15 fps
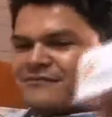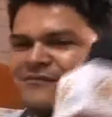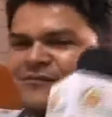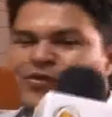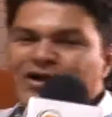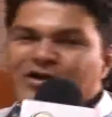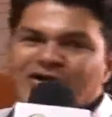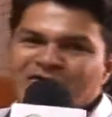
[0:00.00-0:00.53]

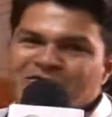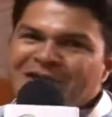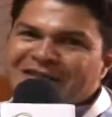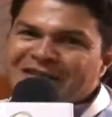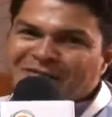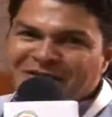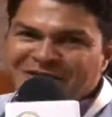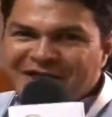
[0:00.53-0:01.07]
Bueno,
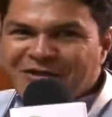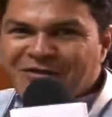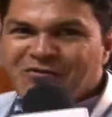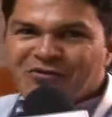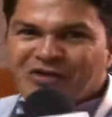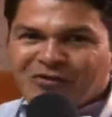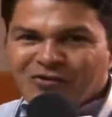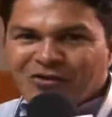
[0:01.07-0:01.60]
Despierta Millano,
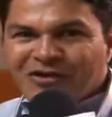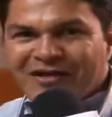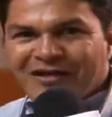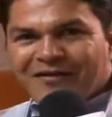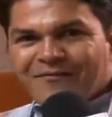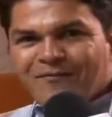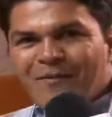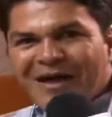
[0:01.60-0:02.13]
un saludo
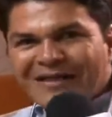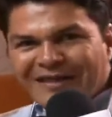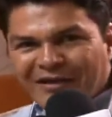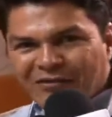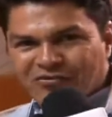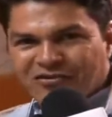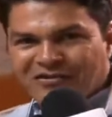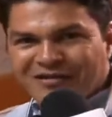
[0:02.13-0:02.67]
de
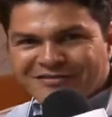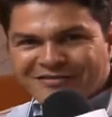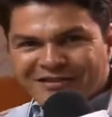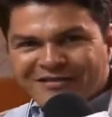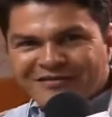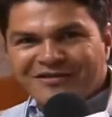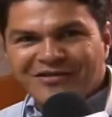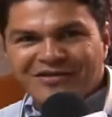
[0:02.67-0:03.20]
Mateus
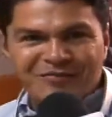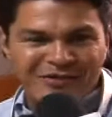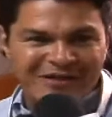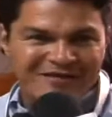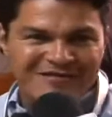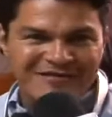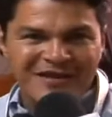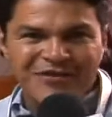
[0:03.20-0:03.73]
DJ de
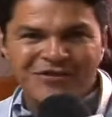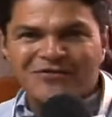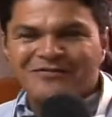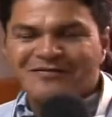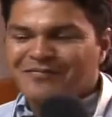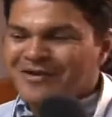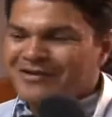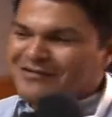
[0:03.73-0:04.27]
Olímpica Estéreo,
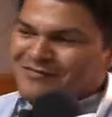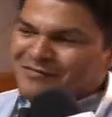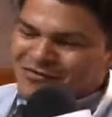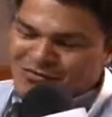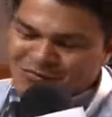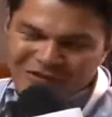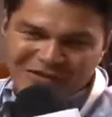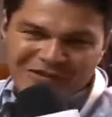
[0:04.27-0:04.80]
de parte de mis
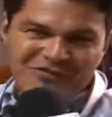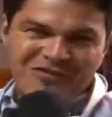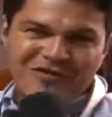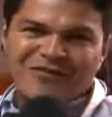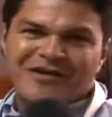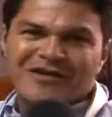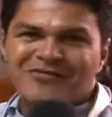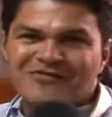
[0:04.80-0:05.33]
compañeros
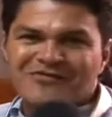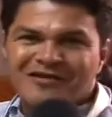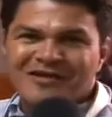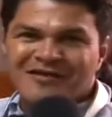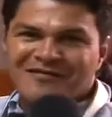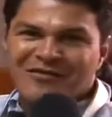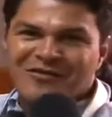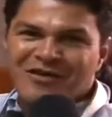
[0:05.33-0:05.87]
también que no están
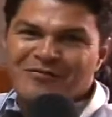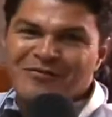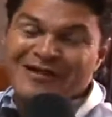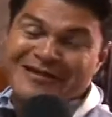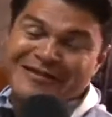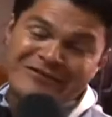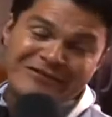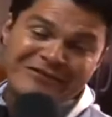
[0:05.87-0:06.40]
hasta ahora, me
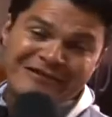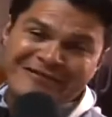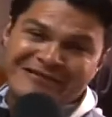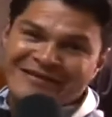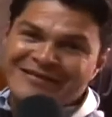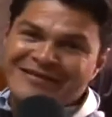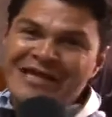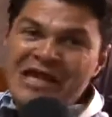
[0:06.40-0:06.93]
cayeron en la
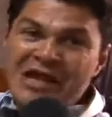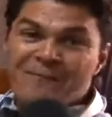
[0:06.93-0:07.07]
tarde,